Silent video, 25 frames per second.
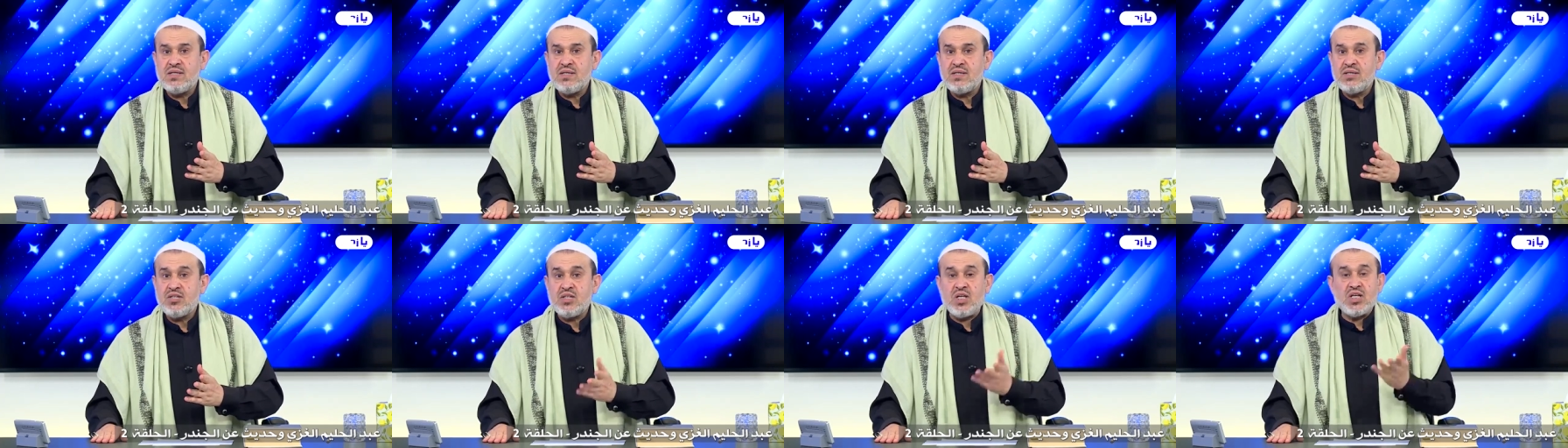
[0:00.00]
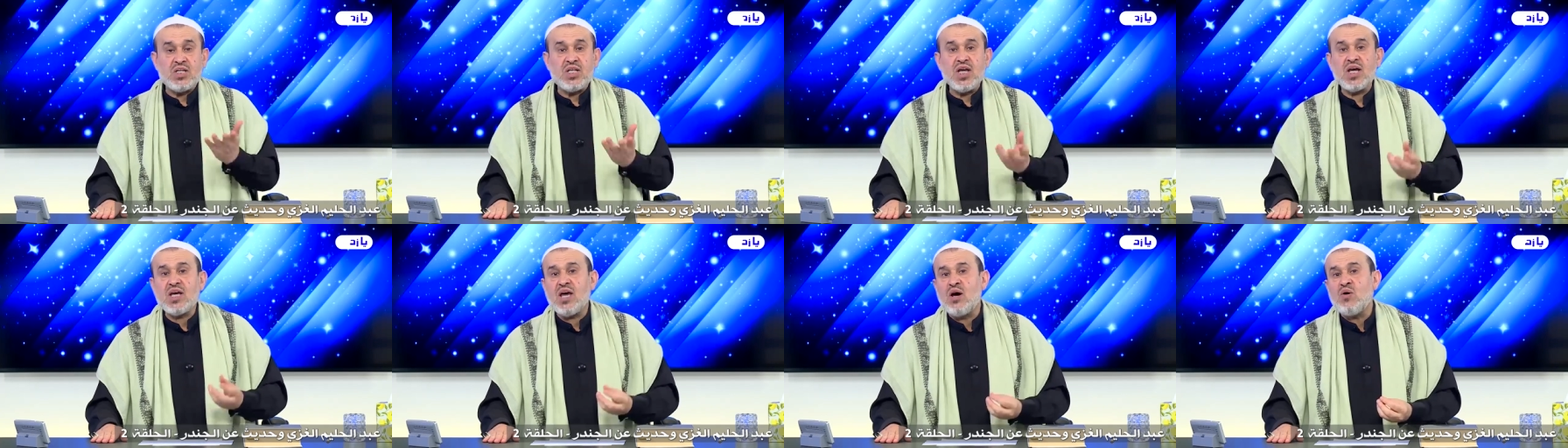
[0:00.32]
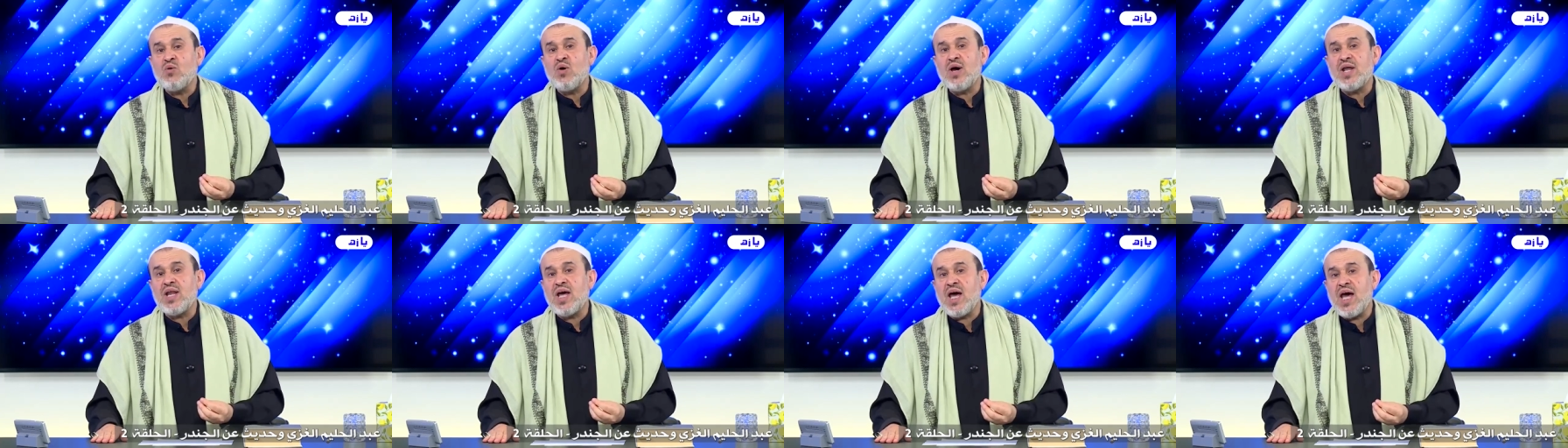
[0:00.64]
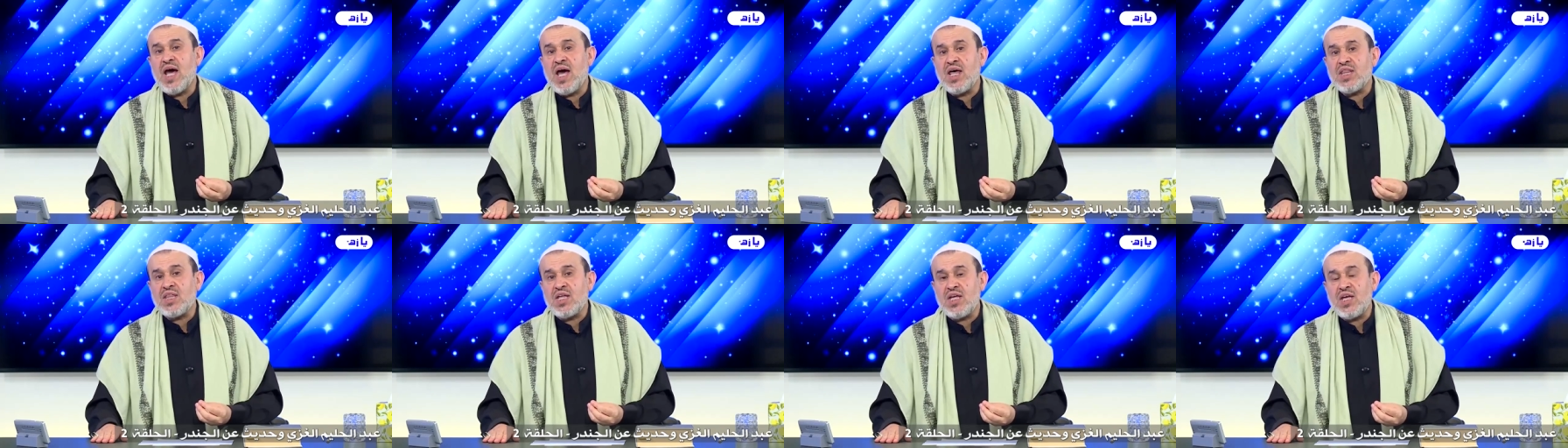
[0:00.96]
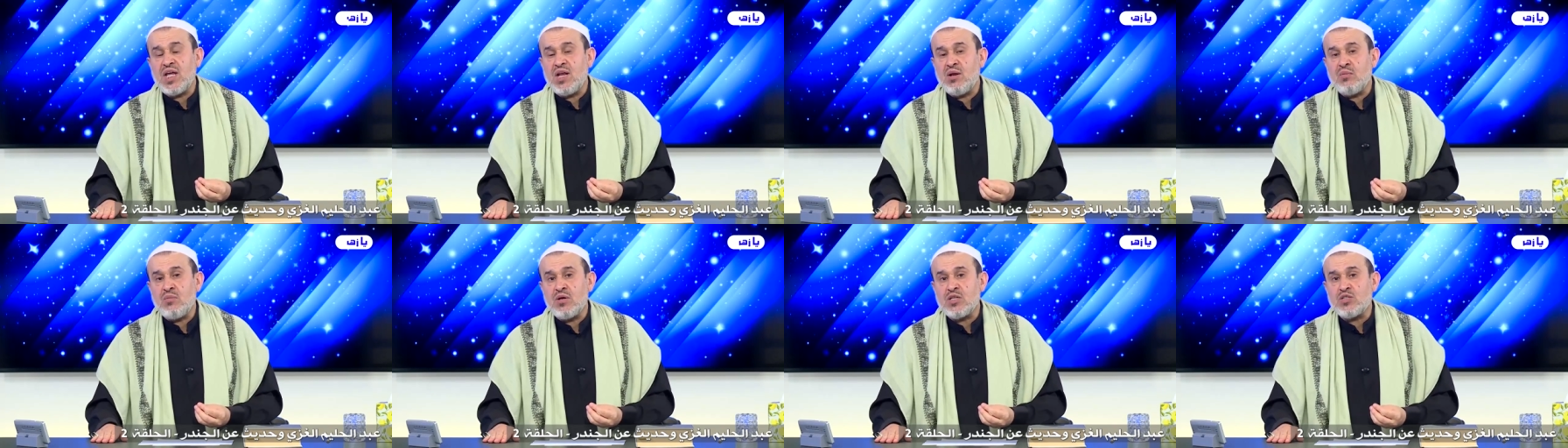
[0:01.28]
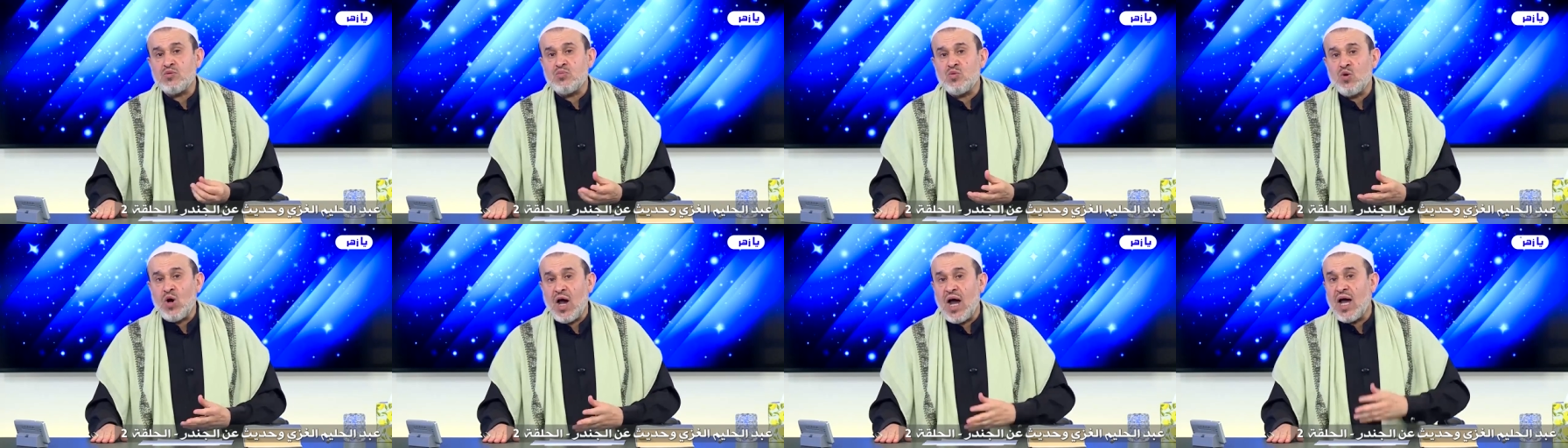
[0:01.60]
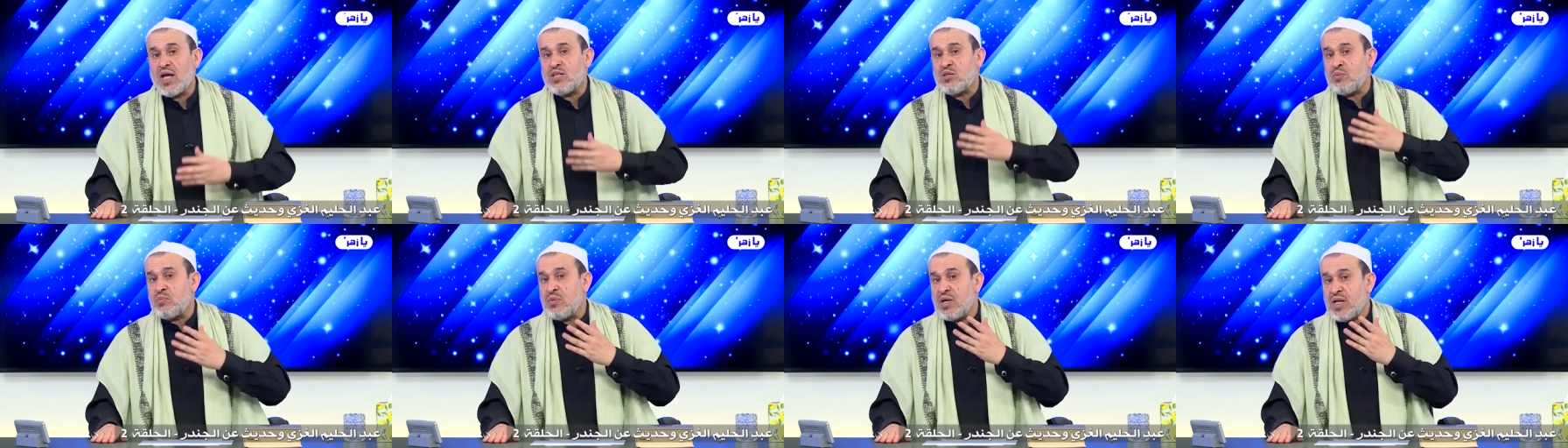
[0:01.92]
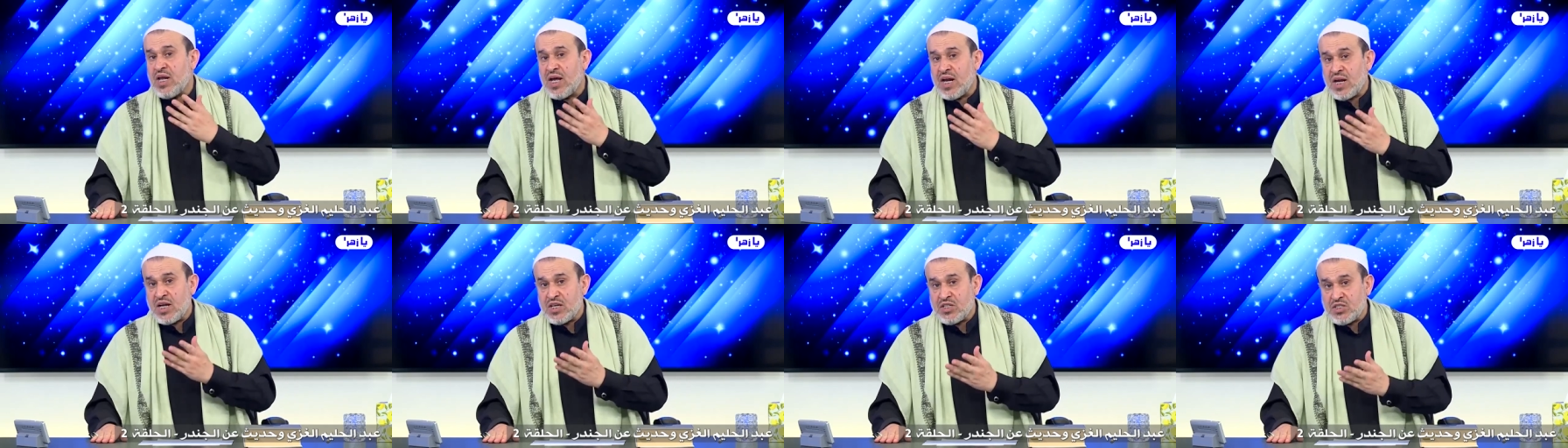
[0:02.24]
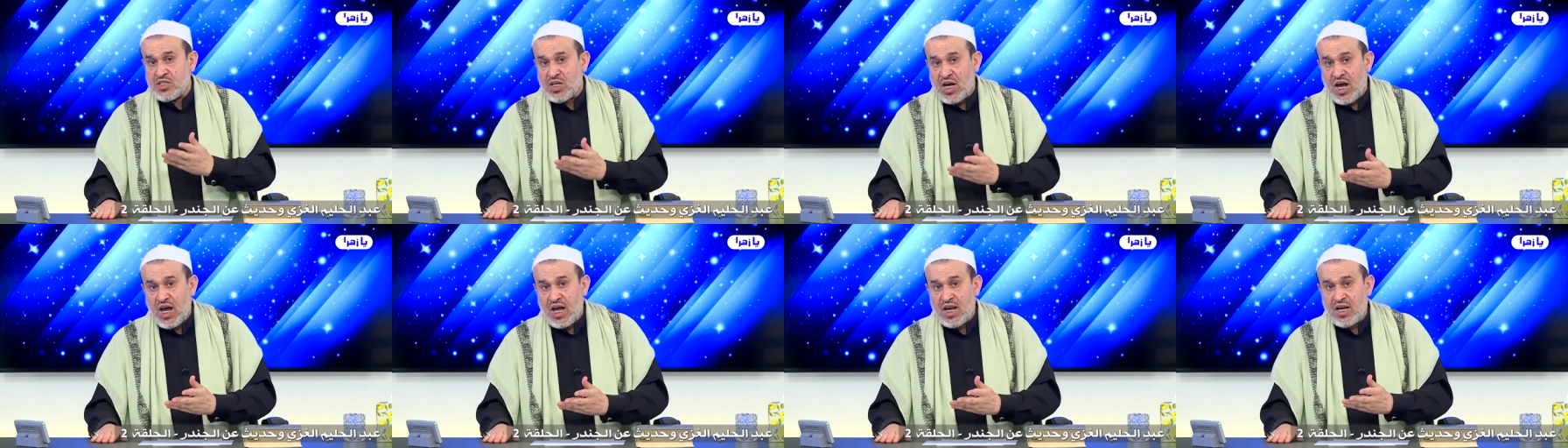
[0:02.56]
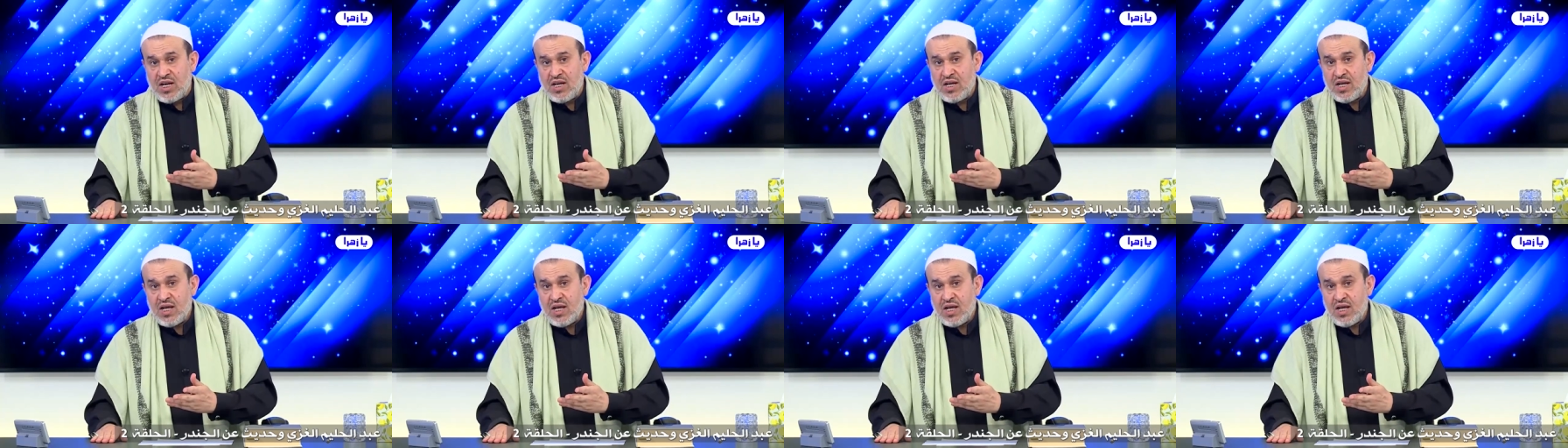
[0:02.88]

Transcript: تتكون هذه المجموعات من الرجال